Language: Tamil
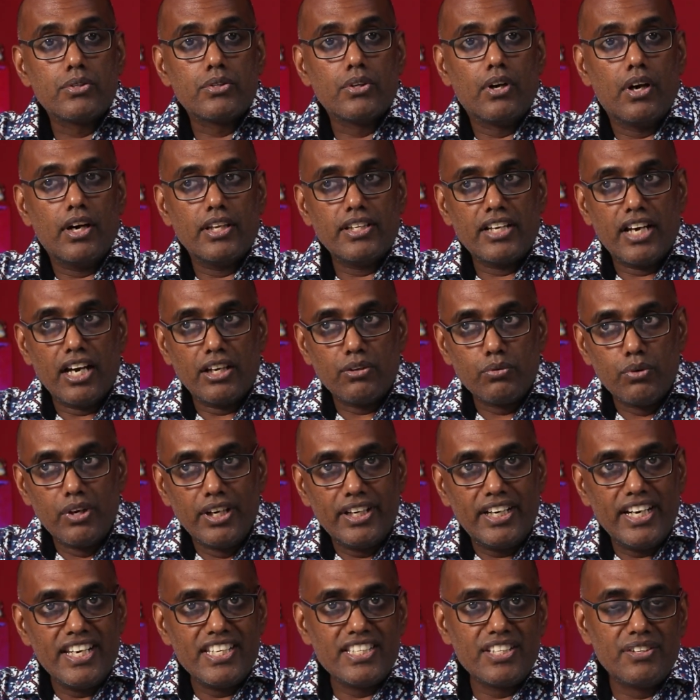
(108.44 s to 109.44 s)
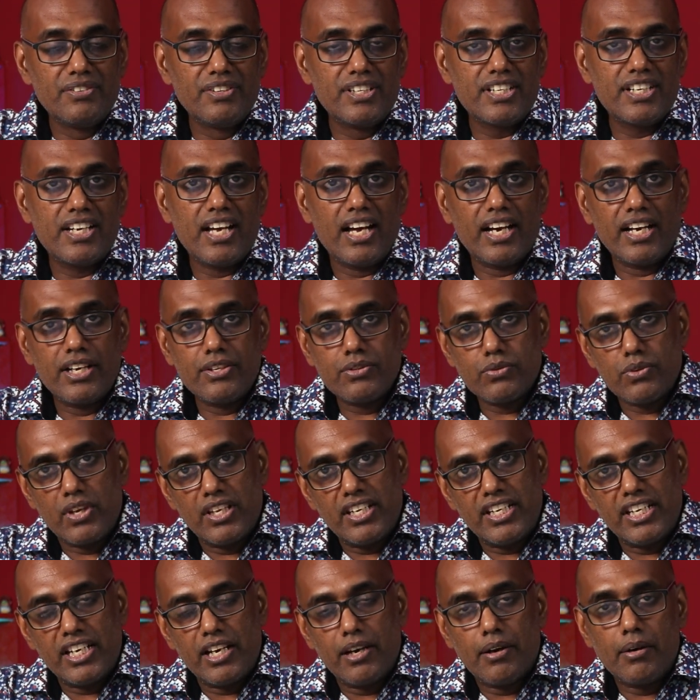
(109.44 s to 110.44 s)
ஸோ அதுக்கான ஒரு டீசர் விட்டுருக்காங்க ஸோ
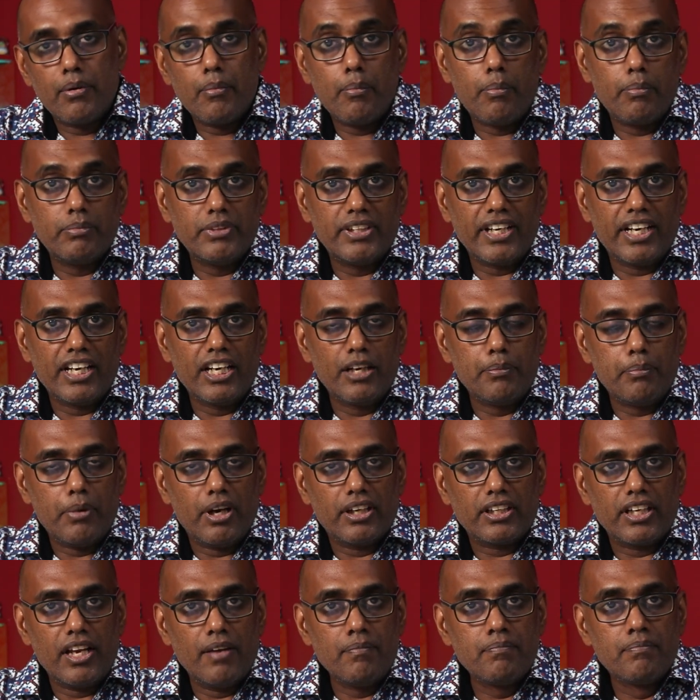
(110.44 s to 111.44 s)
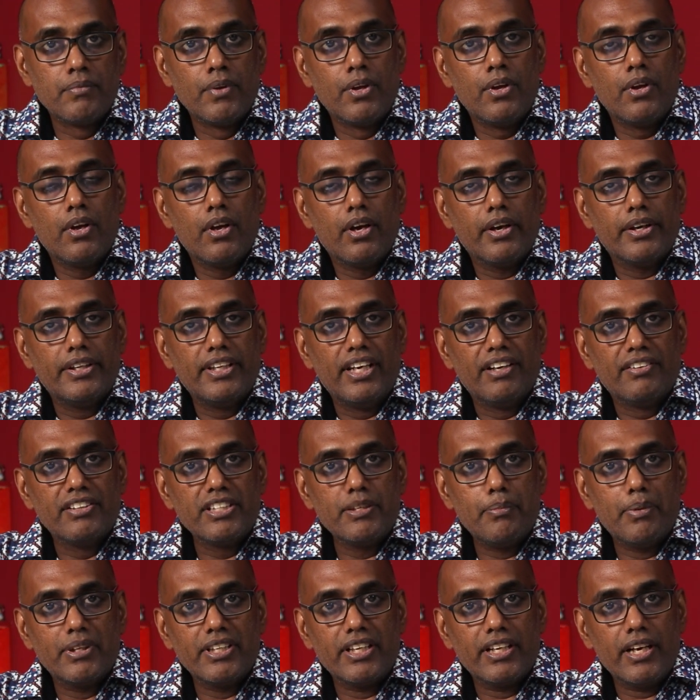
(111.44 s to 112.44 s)
அதை நீங்கள் திரையில் பார்க்கலாம் இதில்
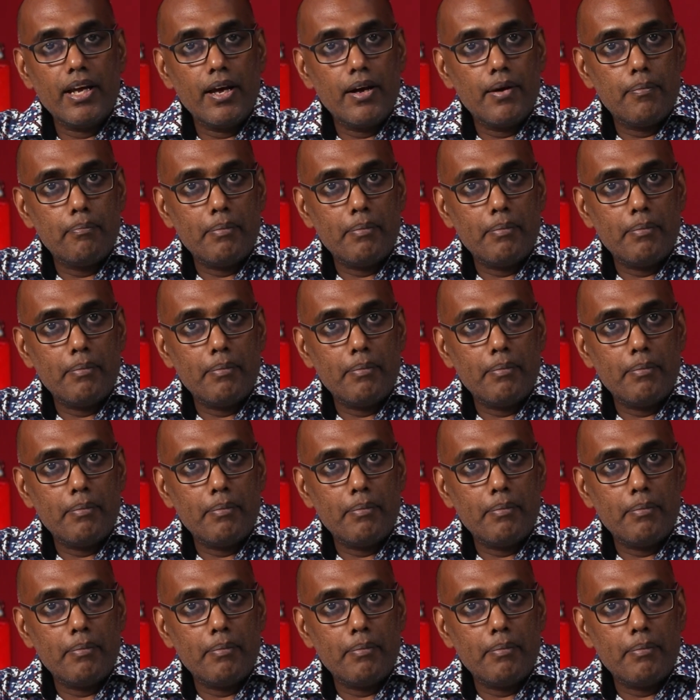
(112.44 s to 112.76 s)
வந்து பார்த்திங்கன்னா